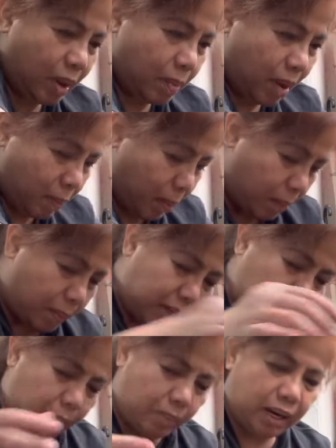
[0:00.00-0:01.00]

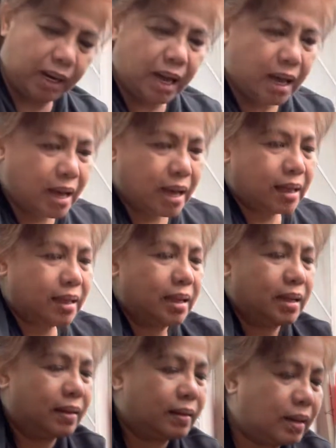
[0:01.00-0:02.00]
mapapagbangan
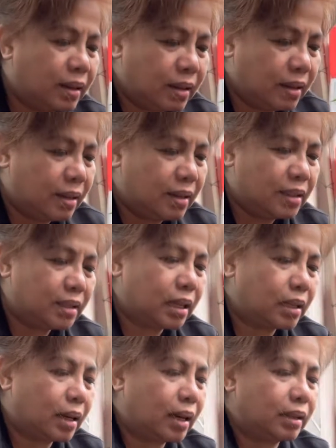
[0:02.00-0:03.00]
sa
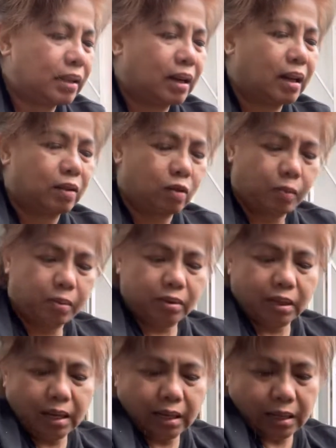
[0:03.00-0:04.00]
tagal-tagal ko po
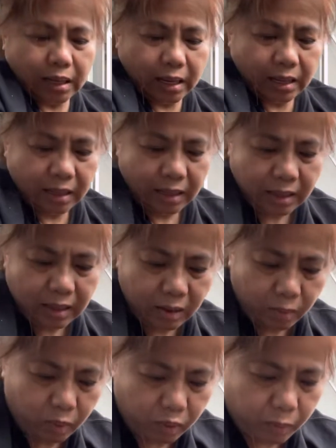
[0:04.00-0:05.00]
talaga
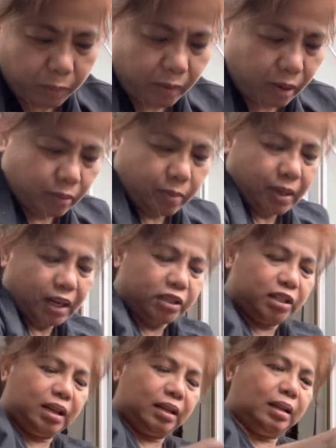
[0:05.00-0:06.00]
puro po ako mga
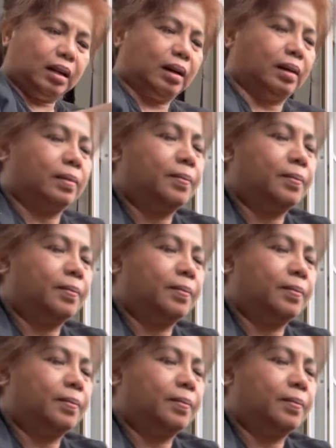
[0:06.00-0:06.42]
jade lang